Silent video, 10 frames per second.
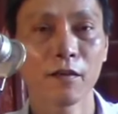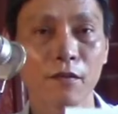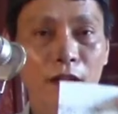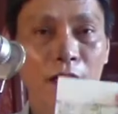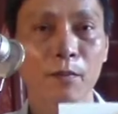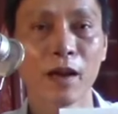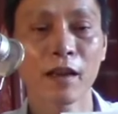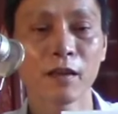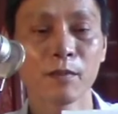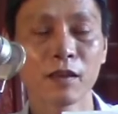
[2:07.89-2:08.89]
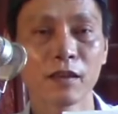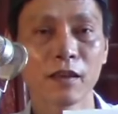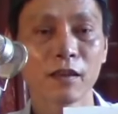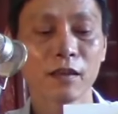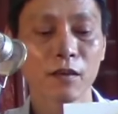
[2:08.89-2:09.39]
Và ngày mai thì mình sẽ
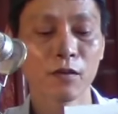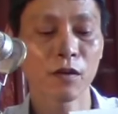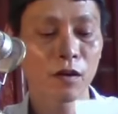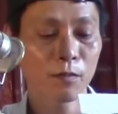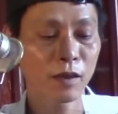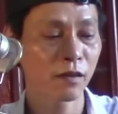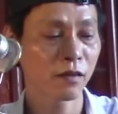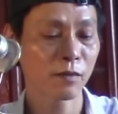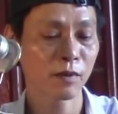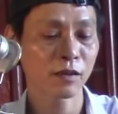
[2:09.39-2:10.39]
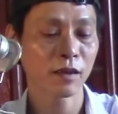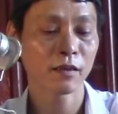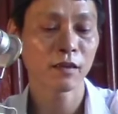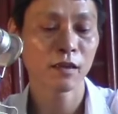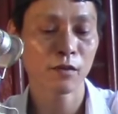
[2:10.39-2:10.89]
giới thiệu, bây giờ thì mình sẽ
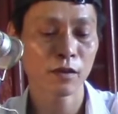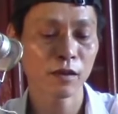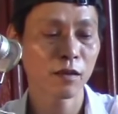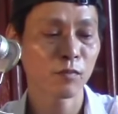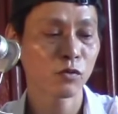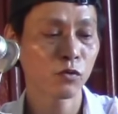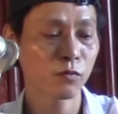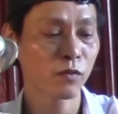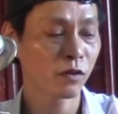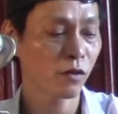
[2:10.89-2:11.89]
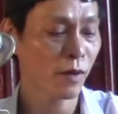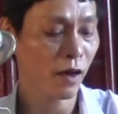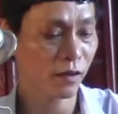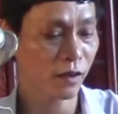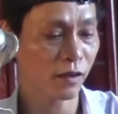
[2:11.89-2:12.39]
giới thiệu kỹ hơn một chút về cho các
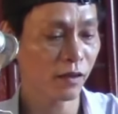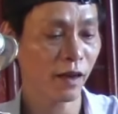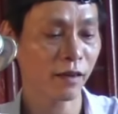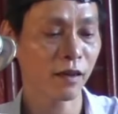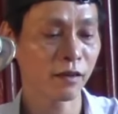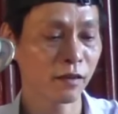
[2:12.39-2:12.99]
bạn nhìn hình ảnh là